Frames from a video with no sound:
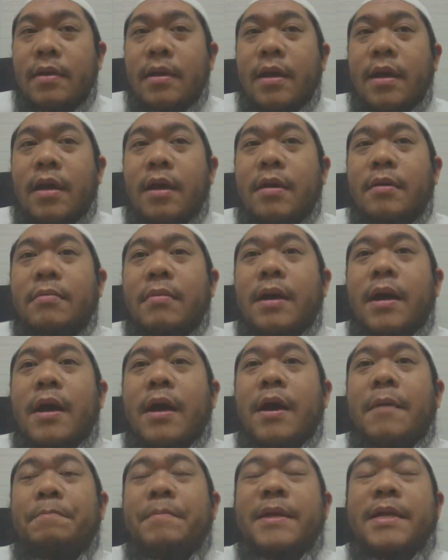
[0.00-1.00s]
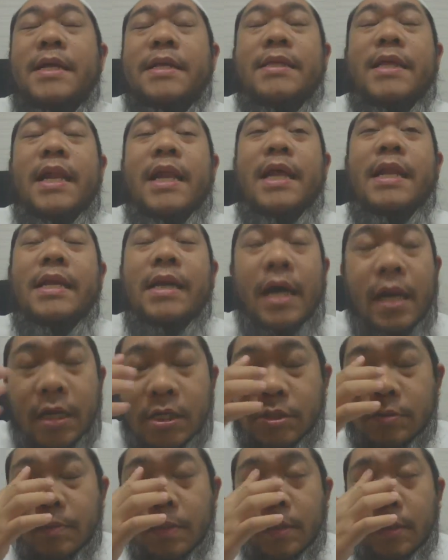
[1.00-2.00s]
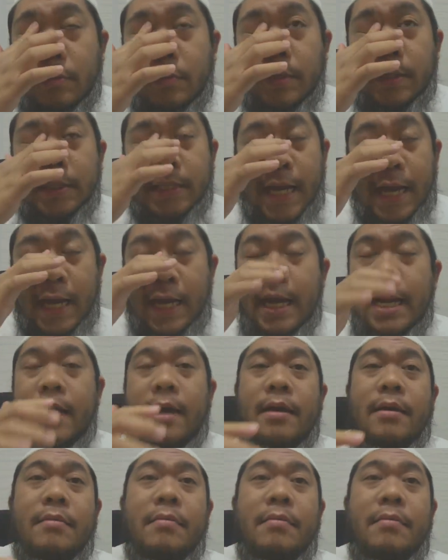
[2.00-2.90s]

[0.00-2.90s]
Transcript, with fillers: uh, mga pinadala ng Allah subhanahu wa ta'ala,